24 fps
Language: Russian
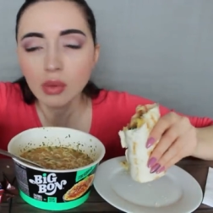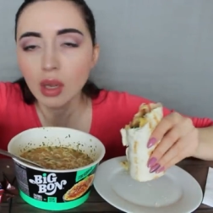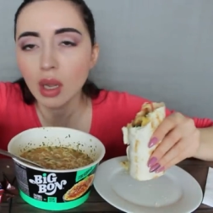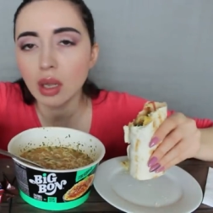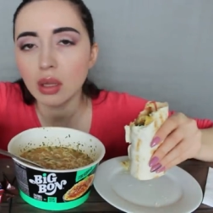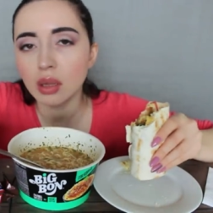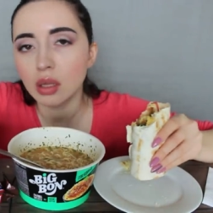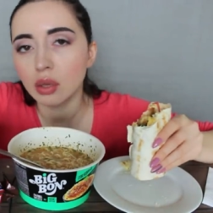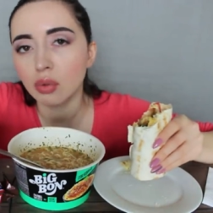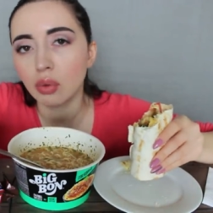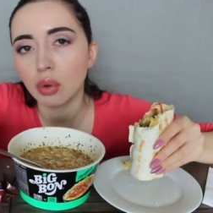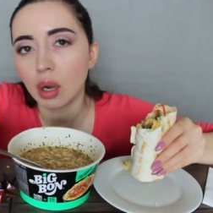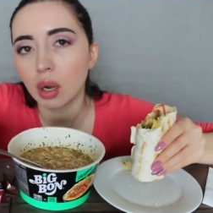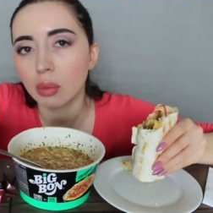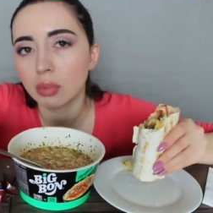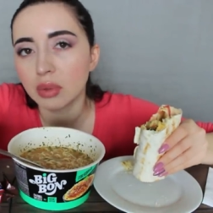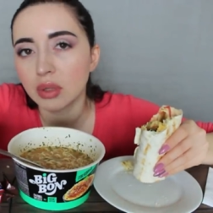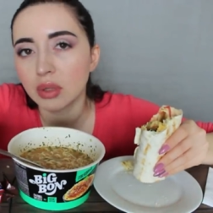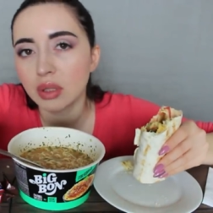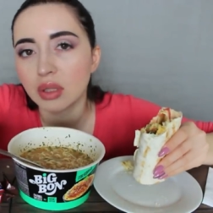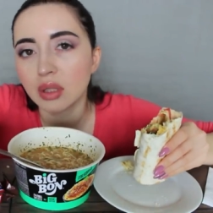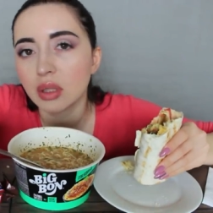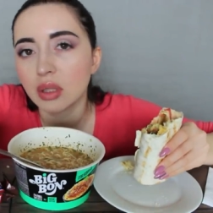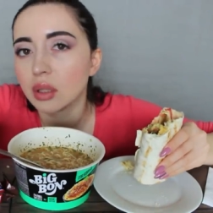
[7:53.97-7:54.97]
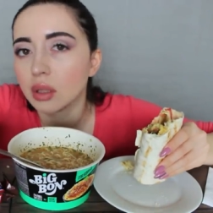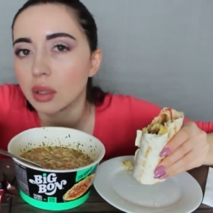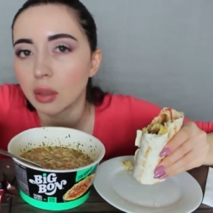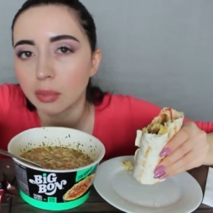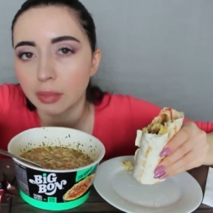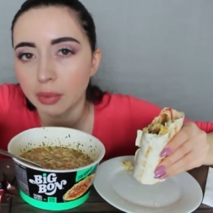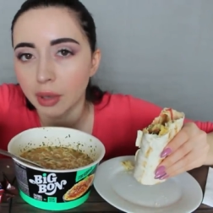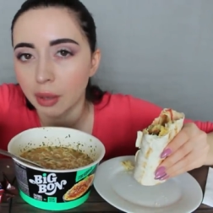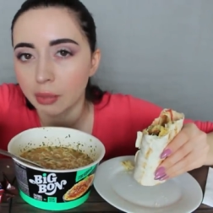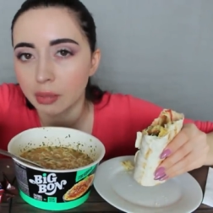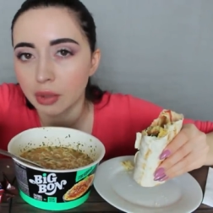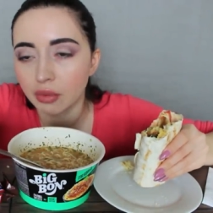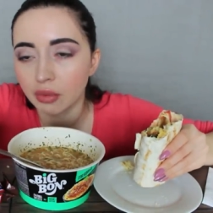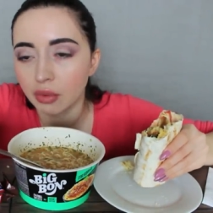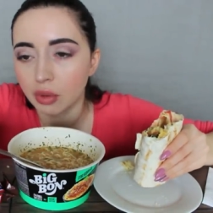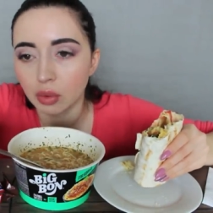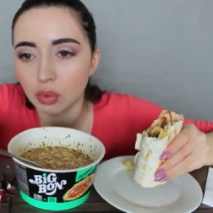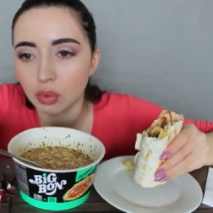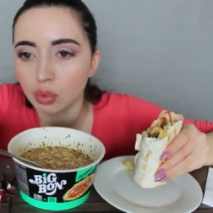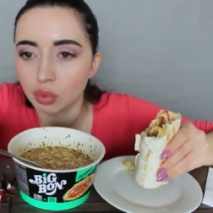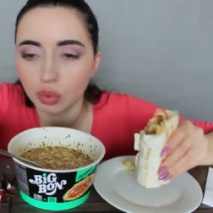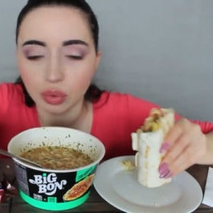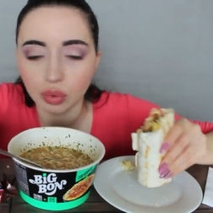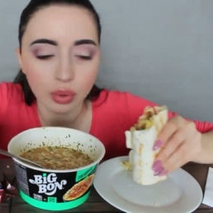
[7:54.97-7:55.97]
это его как бы сильно прям не
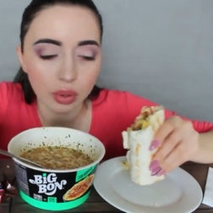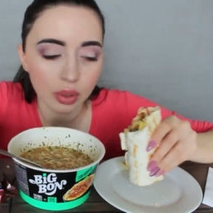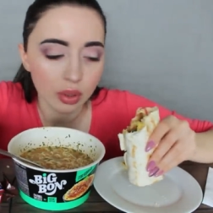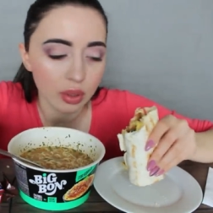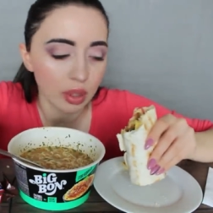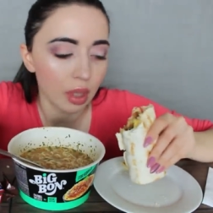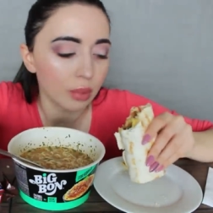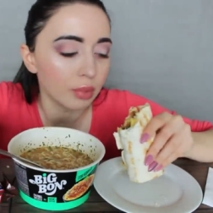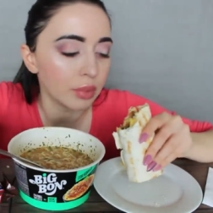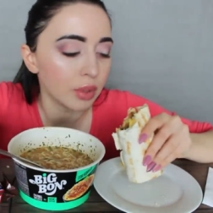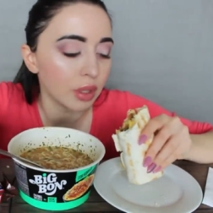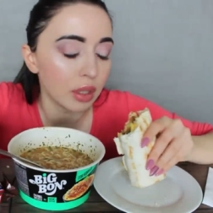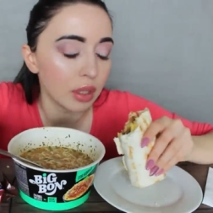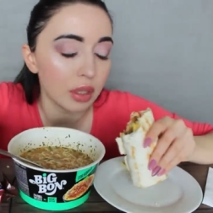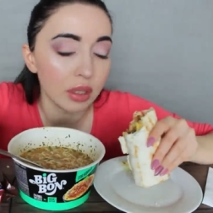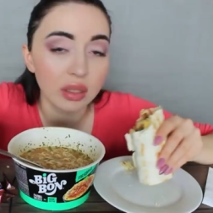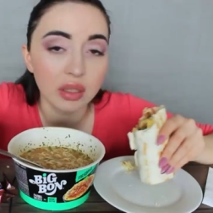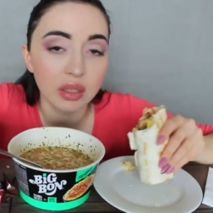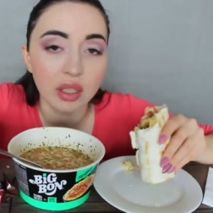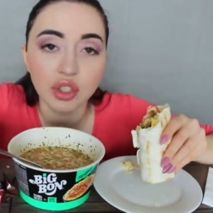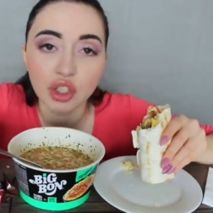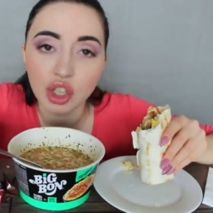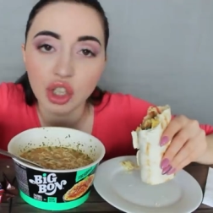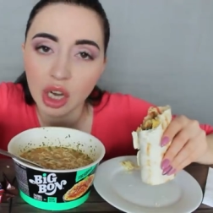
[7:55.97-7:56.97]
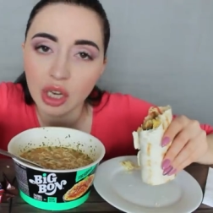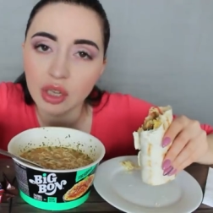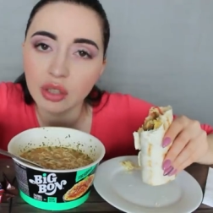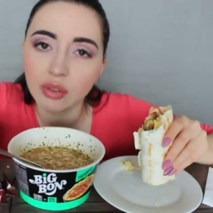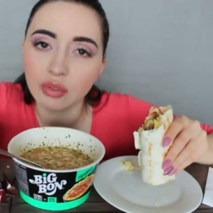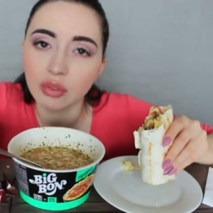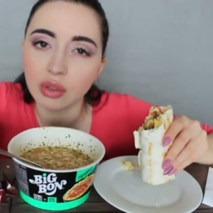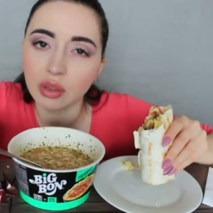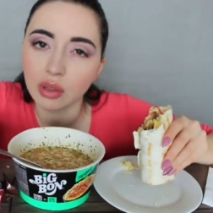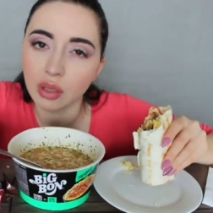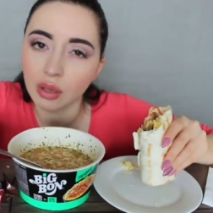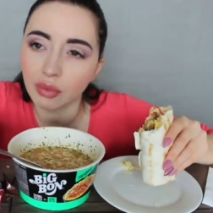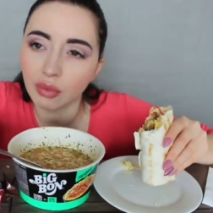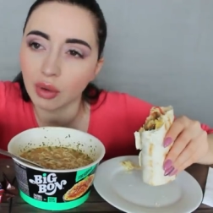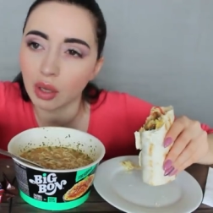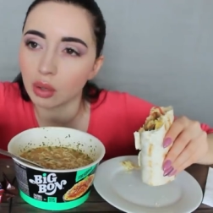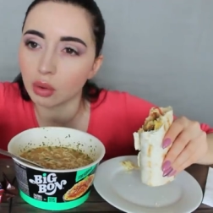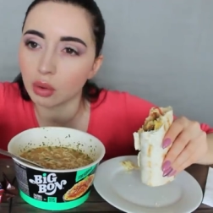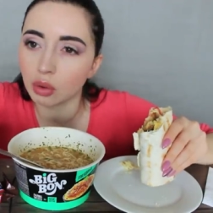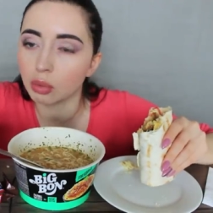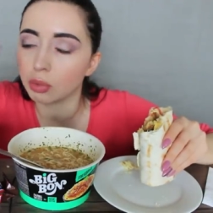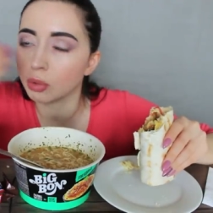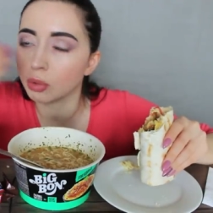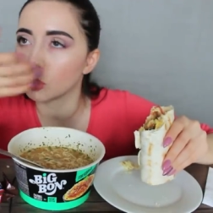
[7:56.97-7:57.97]
волнует, на самом деле. Изначально
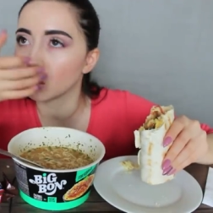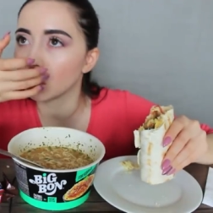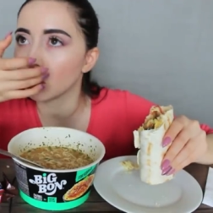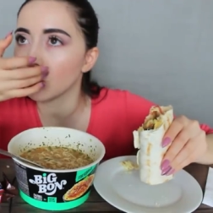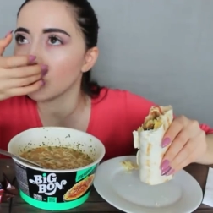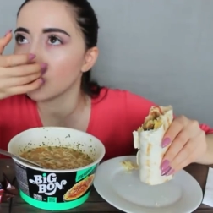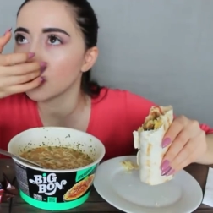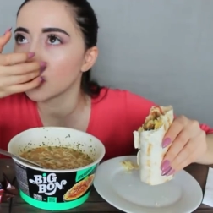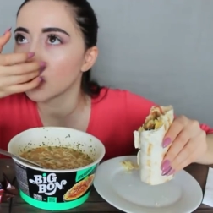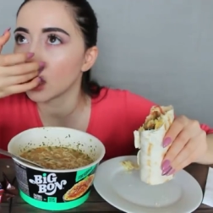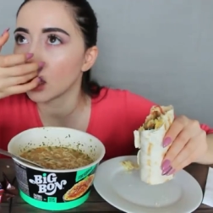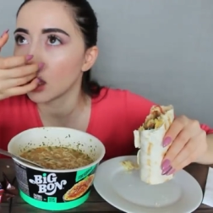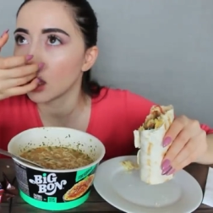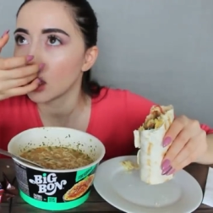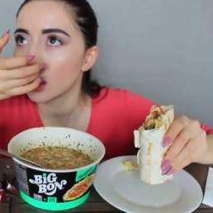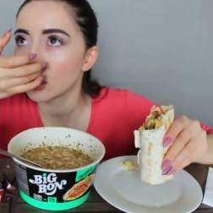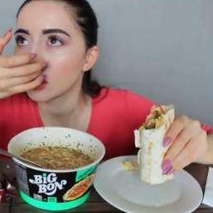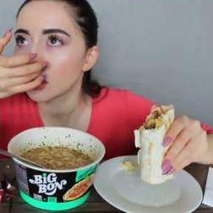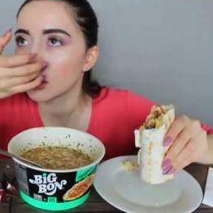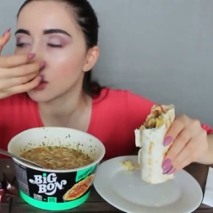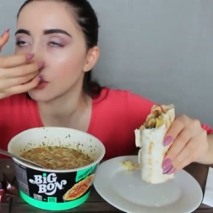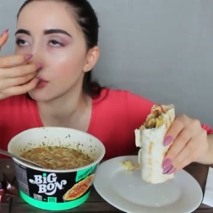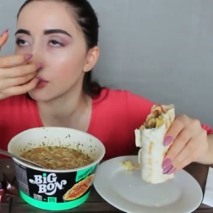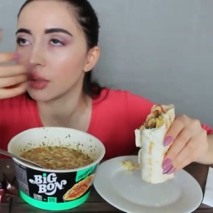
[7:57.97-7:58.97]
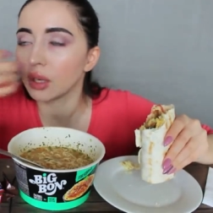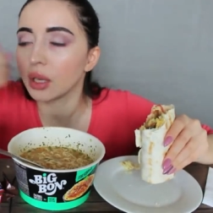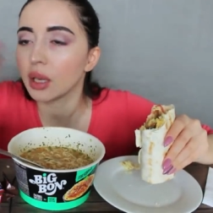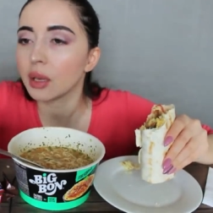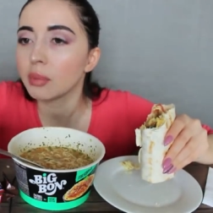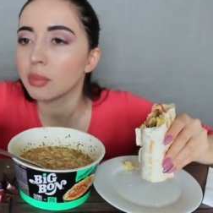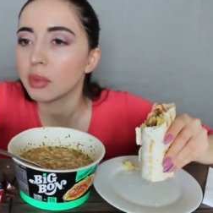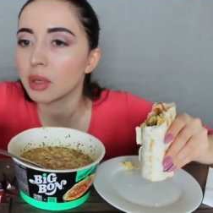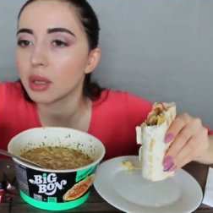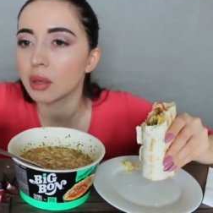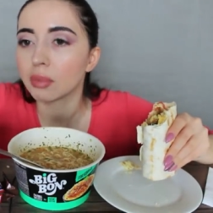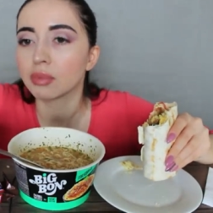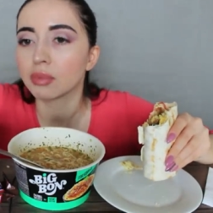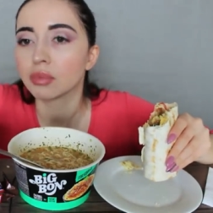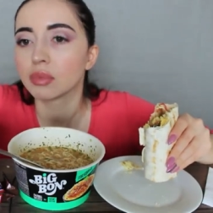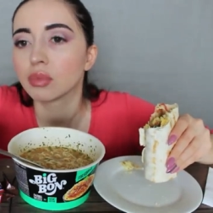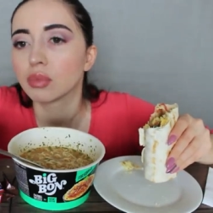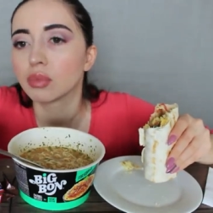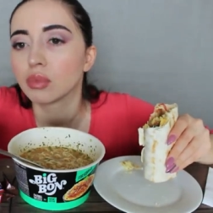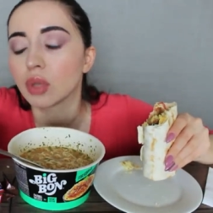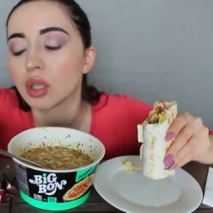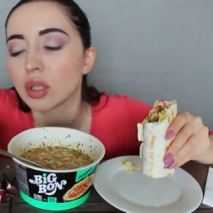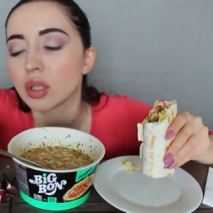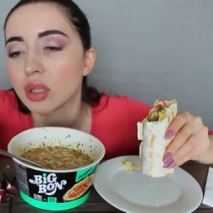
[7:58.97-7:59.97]
волновал, но потом со временем
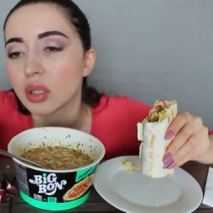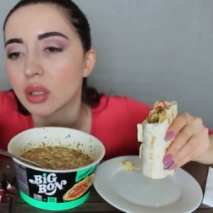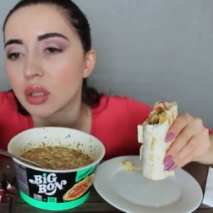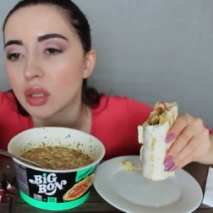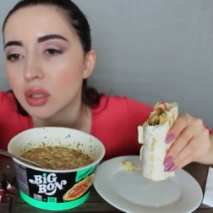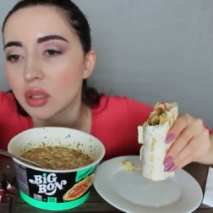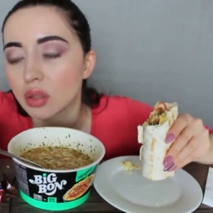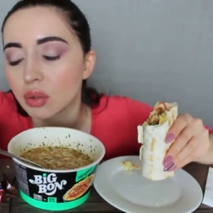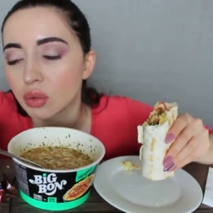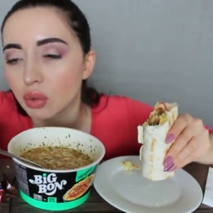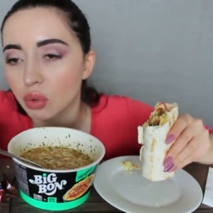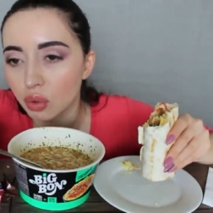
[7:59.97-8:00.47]
у нас есть один